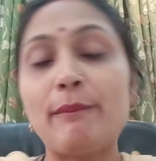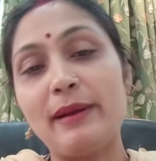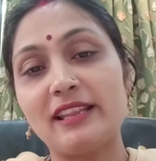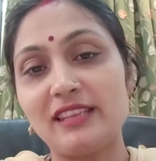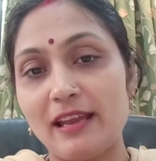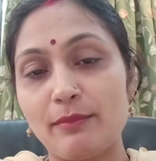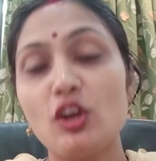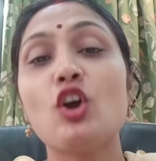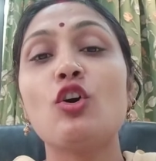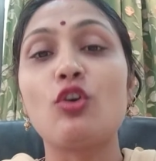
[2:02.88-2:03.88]
हम पढ़ते हैं
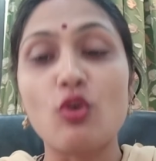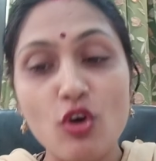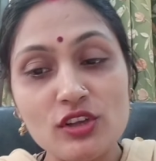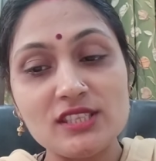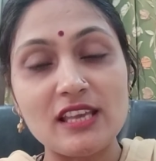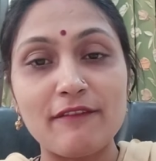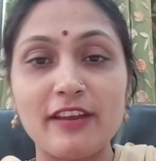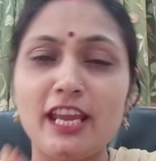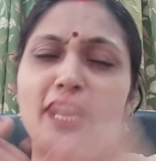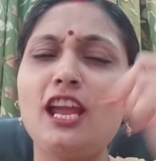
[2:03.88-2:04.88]
अब रोज
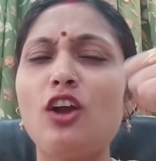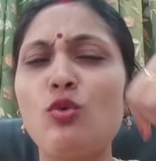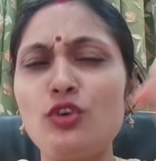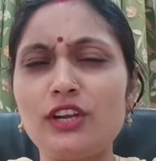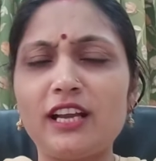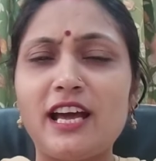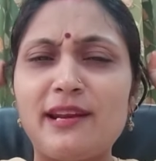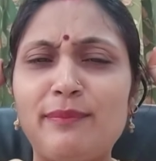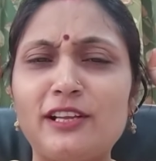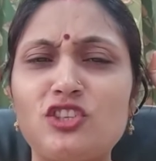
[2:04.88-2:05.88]
सवेरे
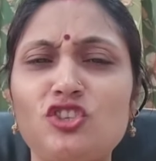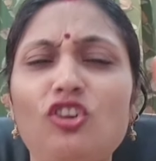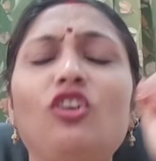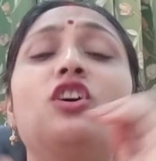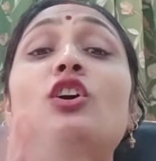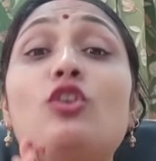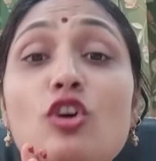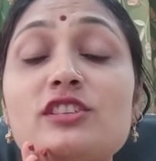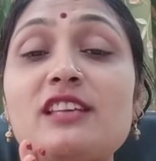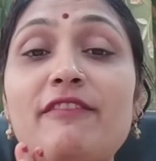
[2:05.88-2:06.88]
उठकर बच्चों
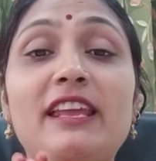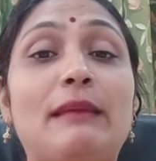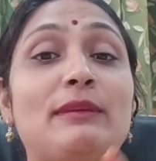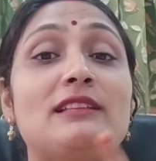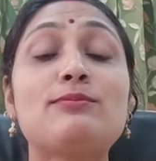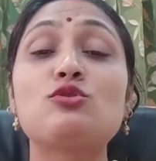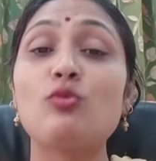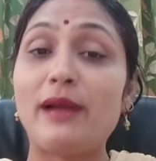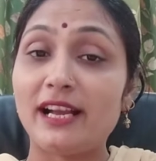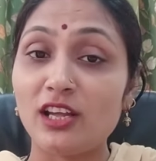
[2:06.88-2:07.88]
रोज सवेरे मतलब
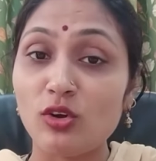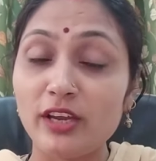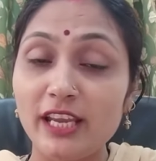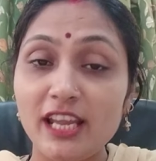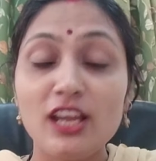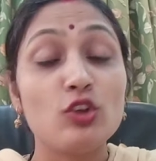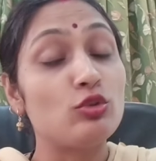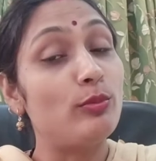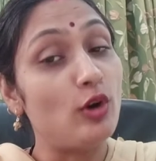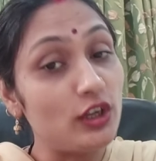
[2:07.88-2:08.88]
सुबह करोगे
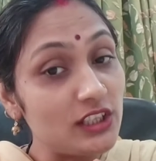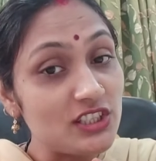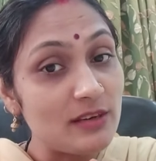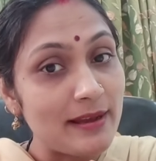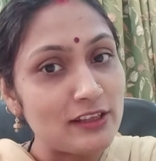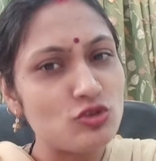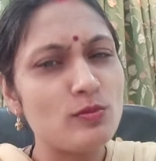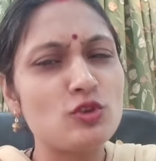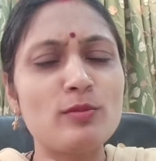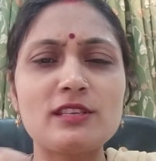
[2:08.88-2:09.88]
तो बहुत अच्छी बात है
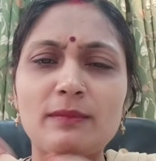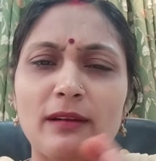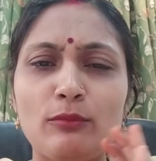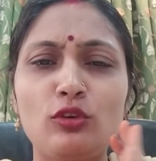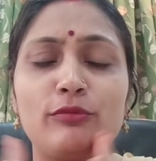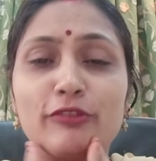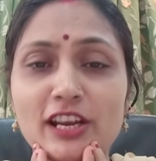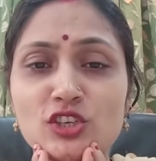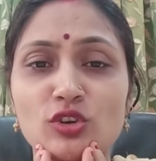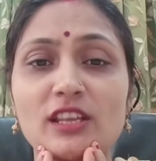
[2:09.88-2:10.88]
सुबह सुबह सबका मूड
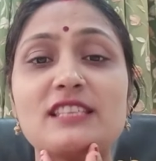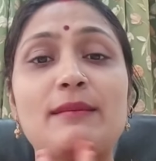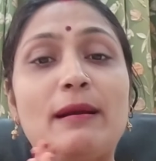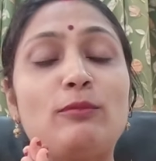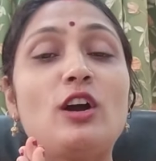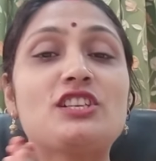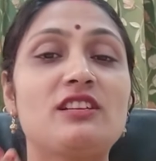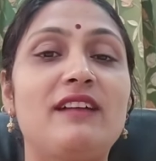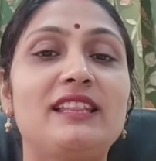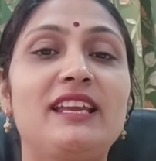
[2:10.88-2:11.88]
फ्रेश होता है सब आपको
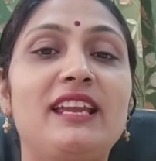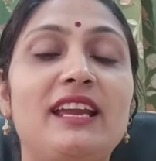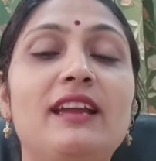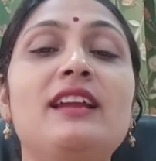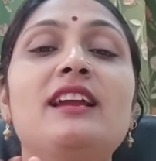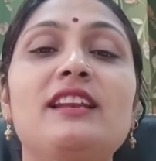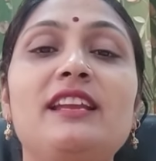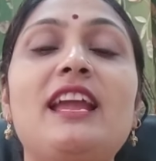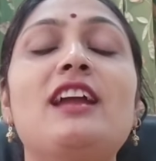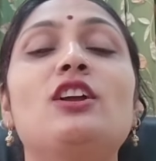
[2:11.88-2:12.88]
आशीर्वाद देंगे
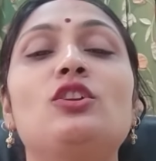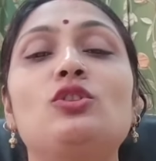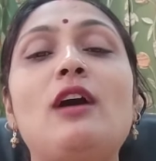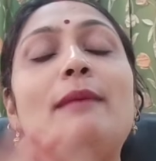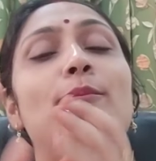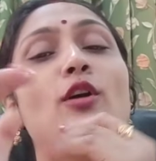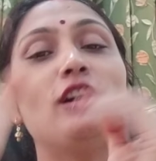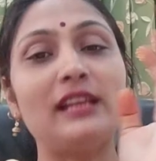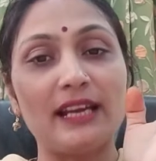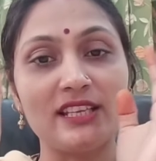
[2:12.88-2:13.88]
ठीक है तो आप
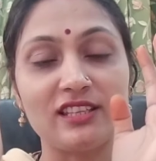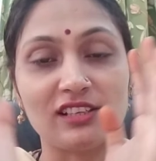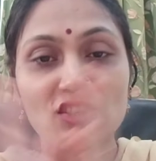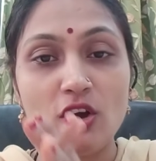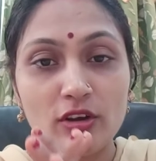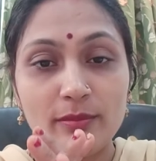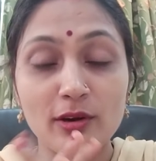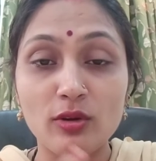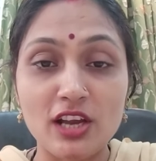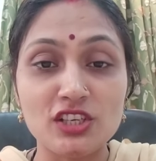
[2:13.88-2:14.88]
बहुत आगे तक जाओगे
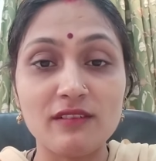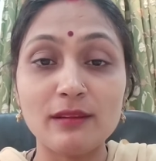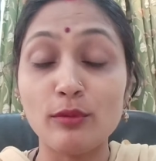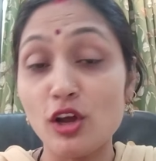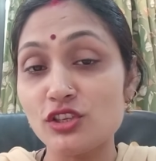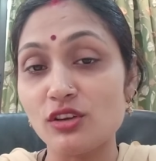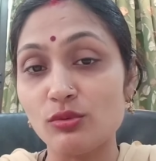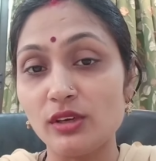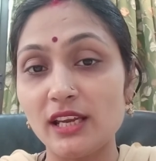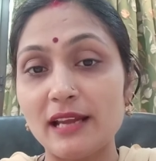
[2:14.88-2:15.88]
बड़ों का आशीर्वाद बहुत
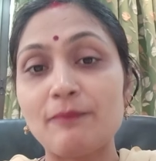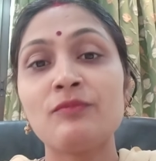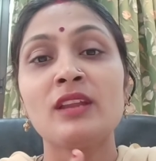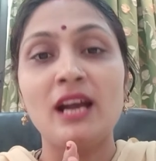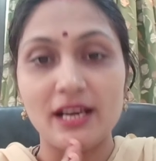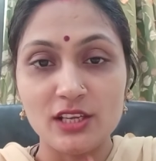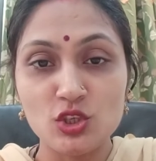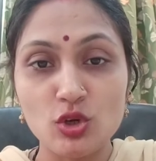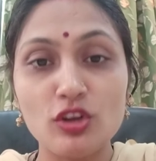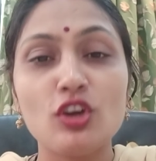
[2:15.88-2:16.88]
जरूरी है
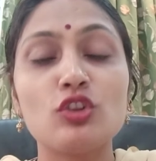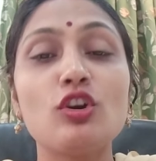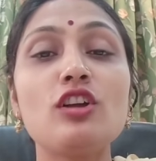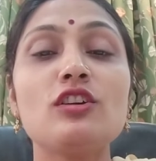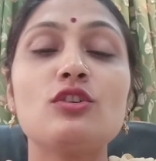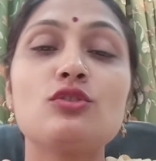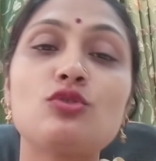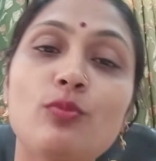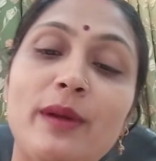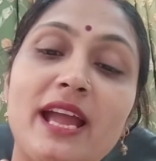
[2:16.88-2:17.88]
अंडरस्टूड तो
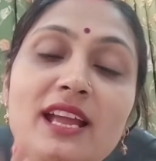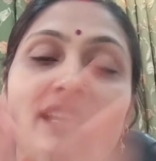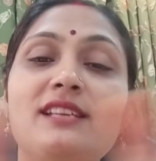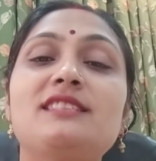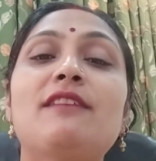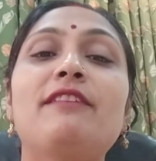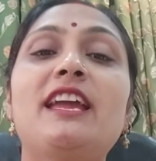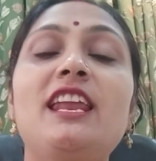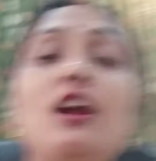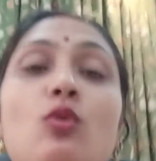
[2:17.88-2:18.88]
सुबह
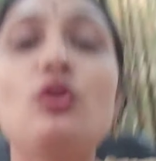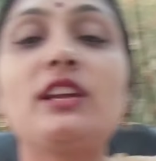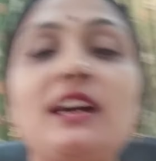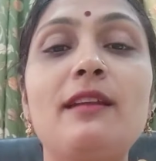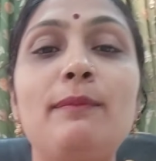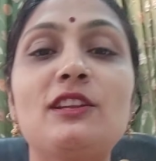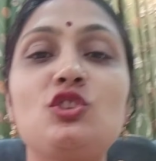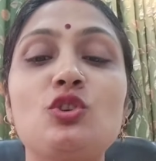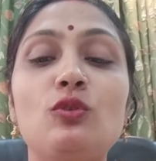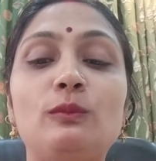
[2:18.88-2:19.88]
सवेरे उठकर
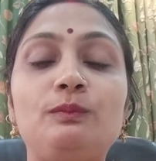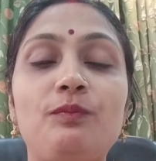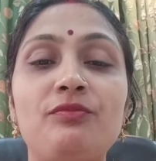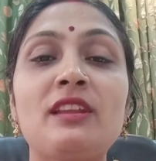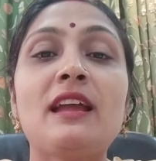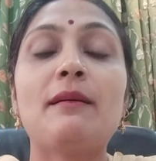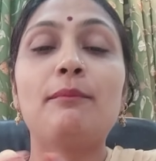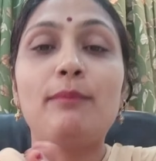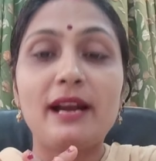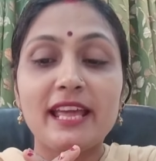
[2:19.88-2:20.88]
बच्चों
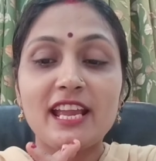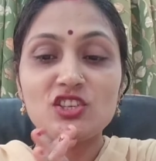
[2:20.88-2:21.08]
बड़े